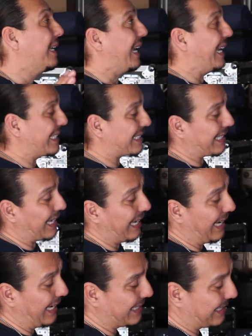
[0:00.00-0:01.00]

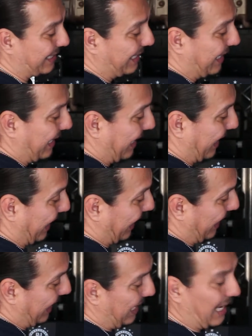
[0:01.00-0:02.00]
este es
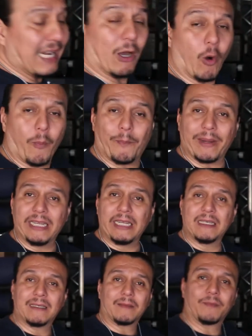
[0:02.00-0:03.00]
el opening